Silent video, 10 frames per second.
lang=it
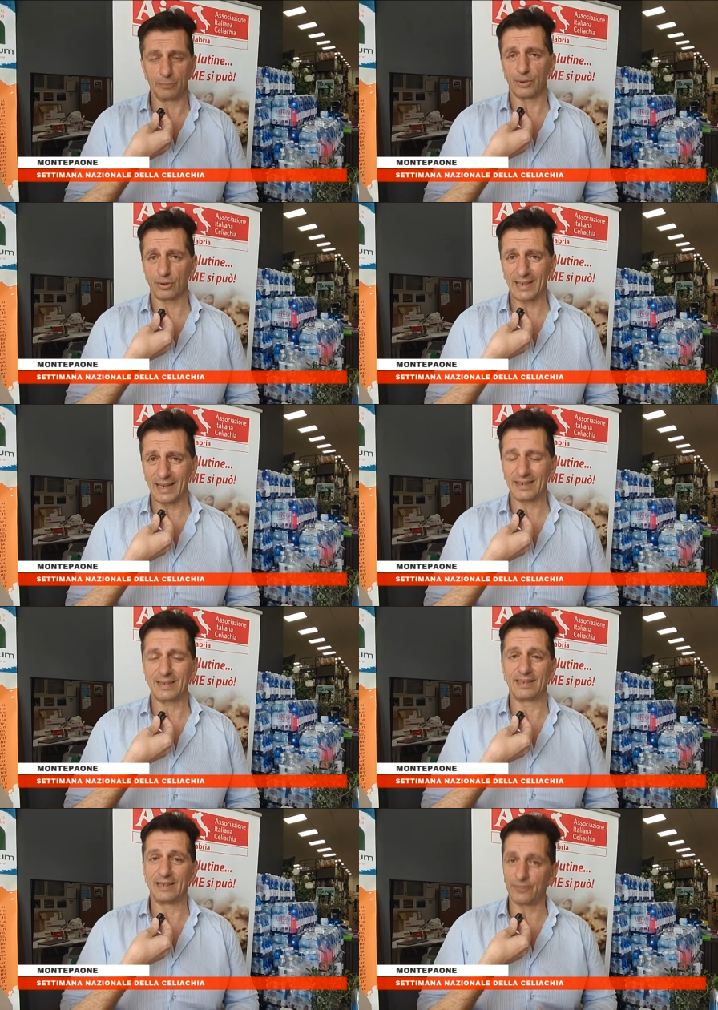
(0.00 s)

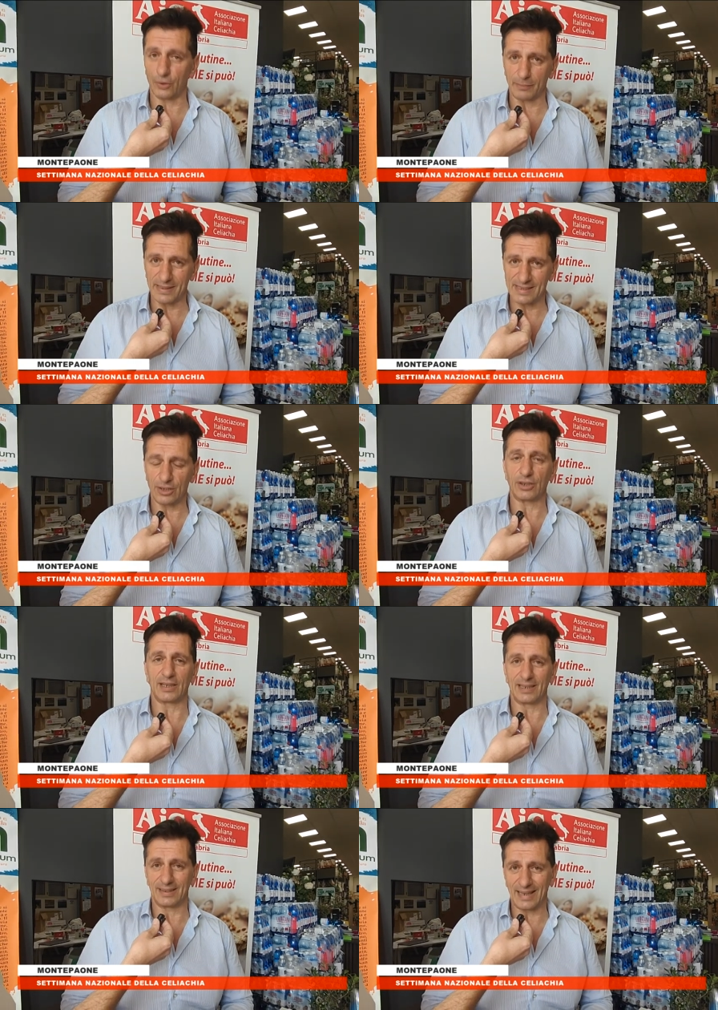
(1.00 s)
importante di
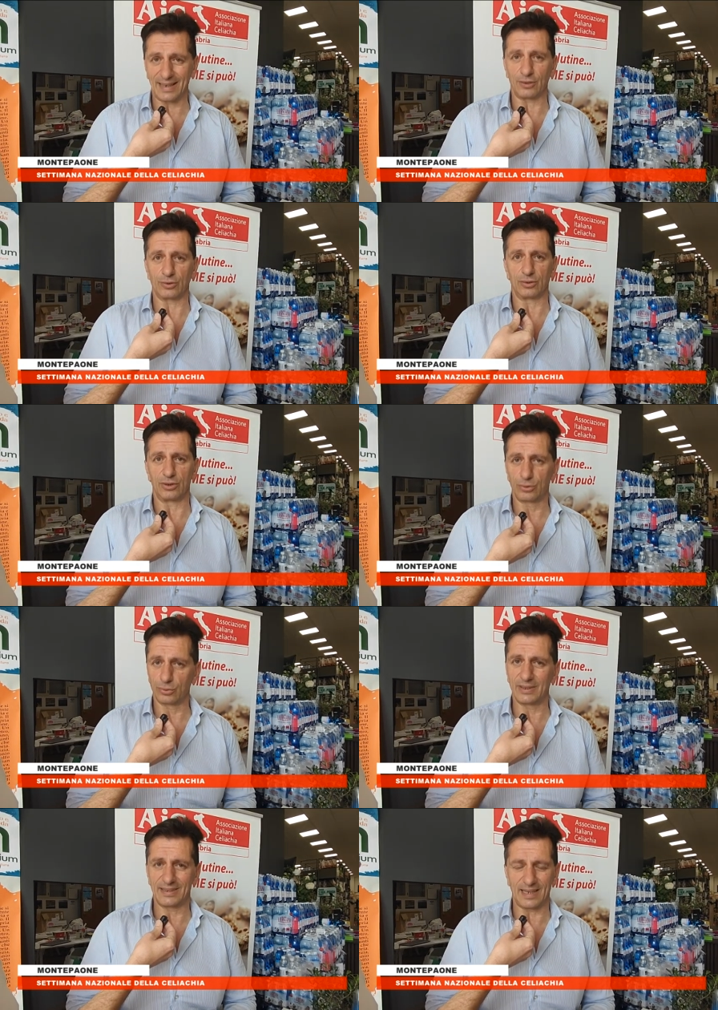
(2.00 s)
informazione che danno in
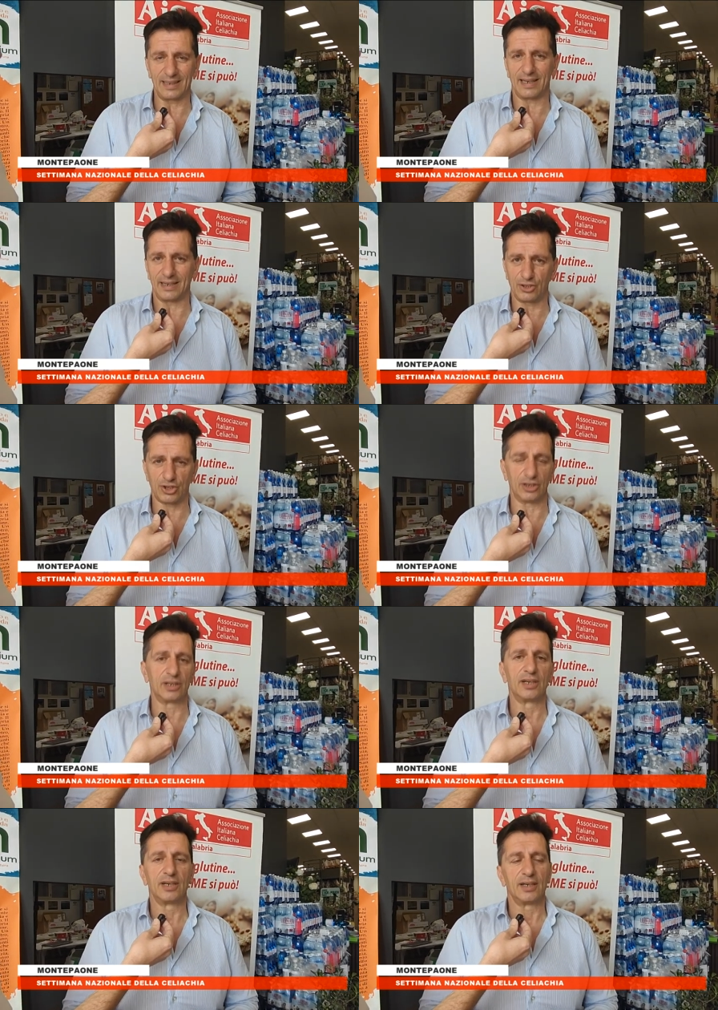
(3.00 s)
tutta Italia
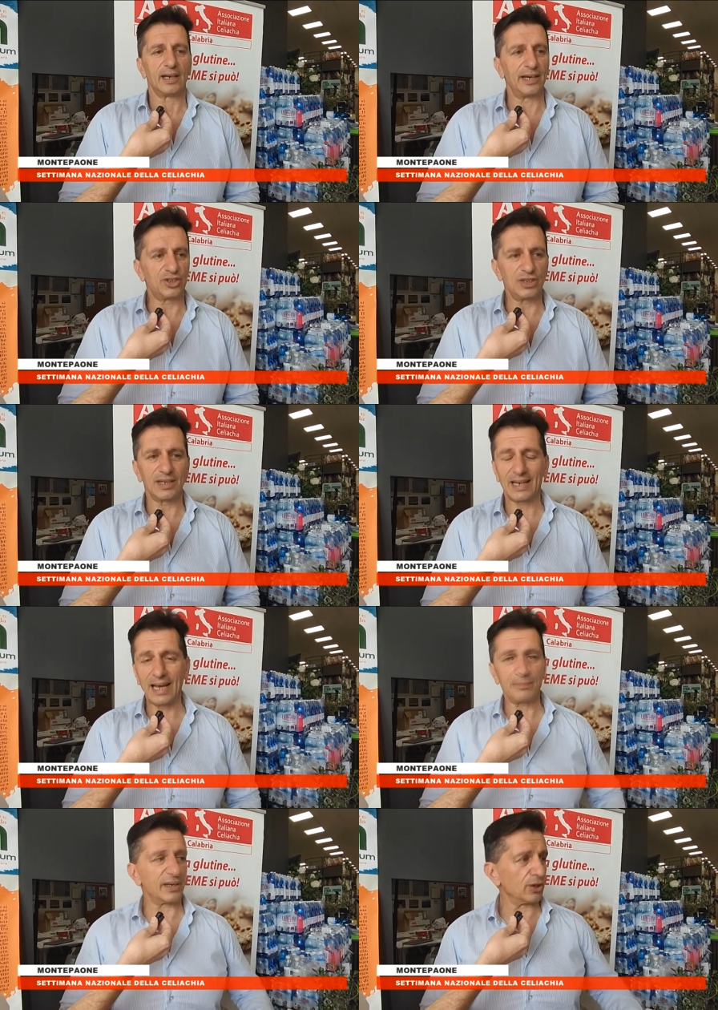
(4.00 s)
AIC. AIC in
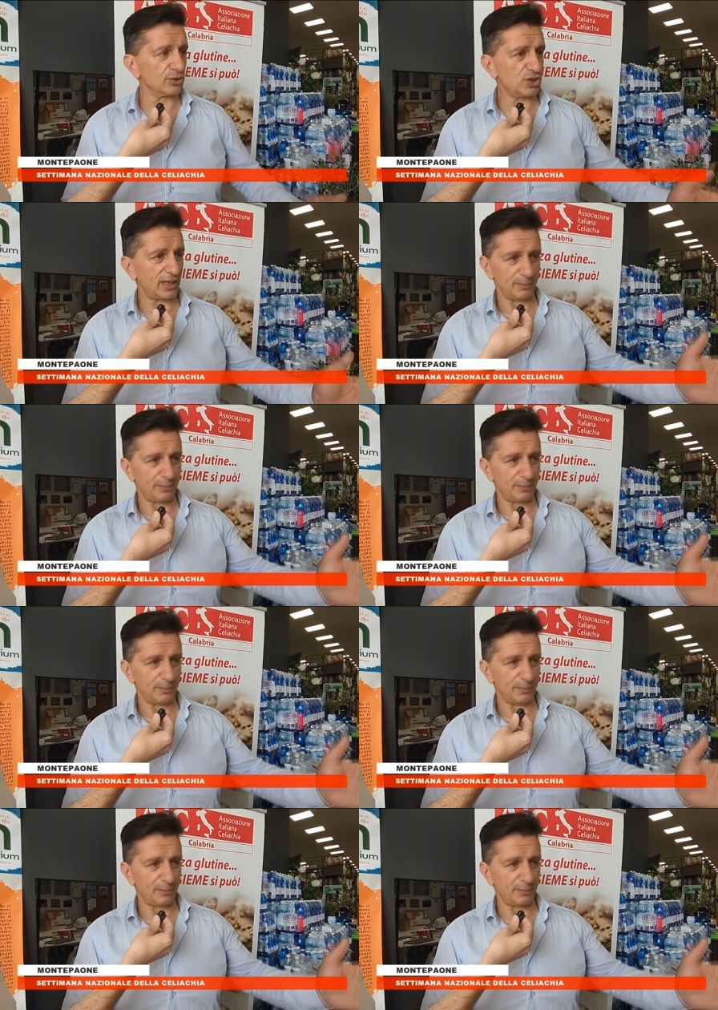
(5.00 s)
Calabria oggi è